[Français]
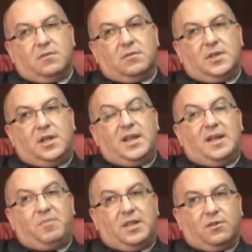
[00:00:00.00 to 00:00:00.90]
c'est
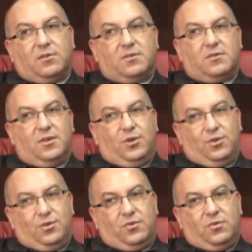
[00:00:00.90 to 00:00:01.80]
l'appétence
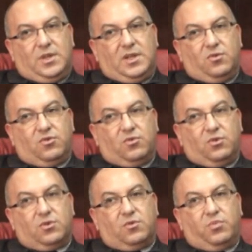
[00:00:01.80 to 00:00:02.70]
de, des
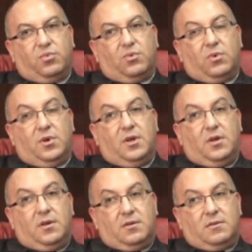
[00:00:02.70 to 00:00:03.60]
ressources pour
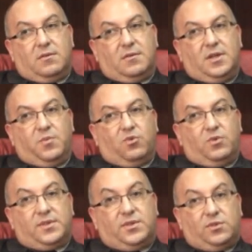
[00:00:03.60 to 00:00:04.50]
euh, les
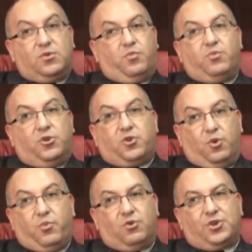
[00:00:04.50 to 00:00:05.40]

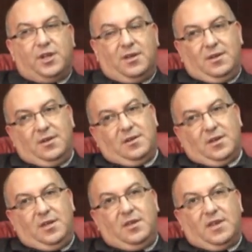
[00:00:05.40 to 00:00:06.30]
notre projet,
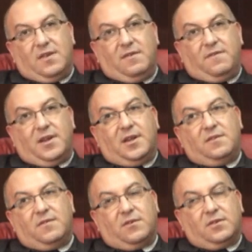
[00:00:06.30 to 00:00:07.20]
qui, va faire la
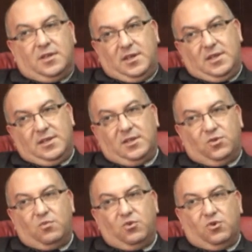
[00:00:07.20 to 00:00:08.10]
différence. Et ça ne
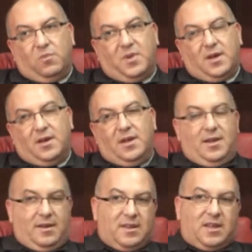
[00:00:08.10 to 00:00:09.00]
se mesure pas
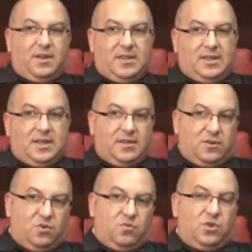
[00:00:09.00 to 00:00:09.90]
à travers des tests,
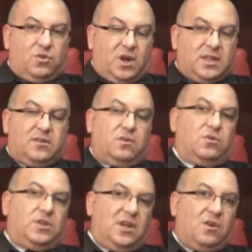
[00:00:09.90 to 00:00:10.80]
il y aura des
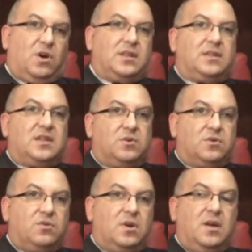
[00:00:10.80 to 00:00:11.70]
entretiens, il y aura des tests bien
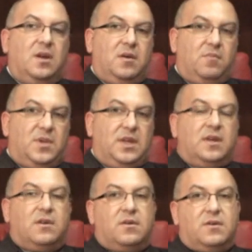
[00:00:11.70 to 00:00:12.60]
sûr, mais
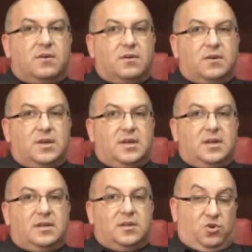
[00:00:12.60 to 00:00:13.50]
euh,
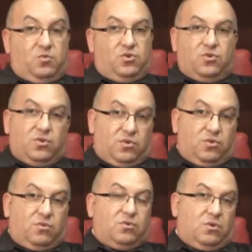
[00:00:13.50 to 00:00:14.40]
ça se mesure
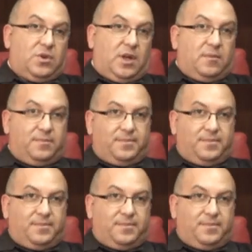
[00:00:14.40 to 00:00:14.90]
surtout sur le terrain.